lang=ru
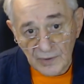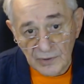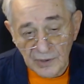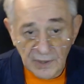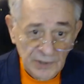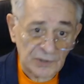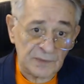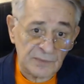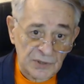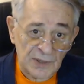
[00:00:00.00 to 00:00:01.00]
Я
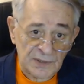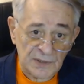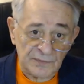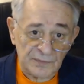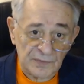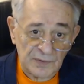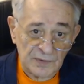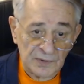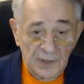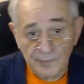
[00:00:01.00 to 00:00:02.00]
этим счастлив.
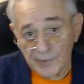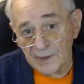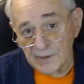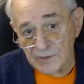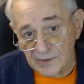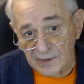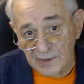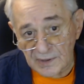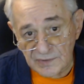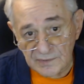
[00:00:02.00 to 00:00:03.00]
Я полезен,
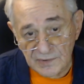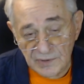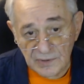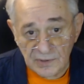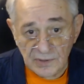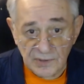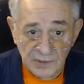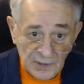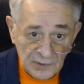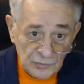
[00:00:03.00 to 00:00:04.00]
оказывается. И
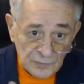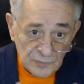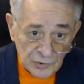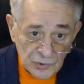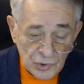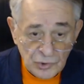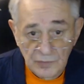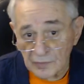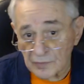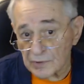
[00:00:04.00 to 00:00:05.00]
я думаю,
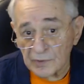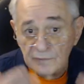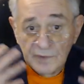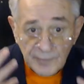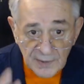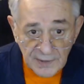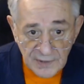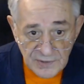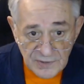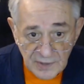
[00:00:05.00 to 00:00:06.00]
что и вы
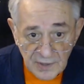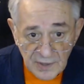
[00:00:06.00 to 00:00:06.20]
полезны.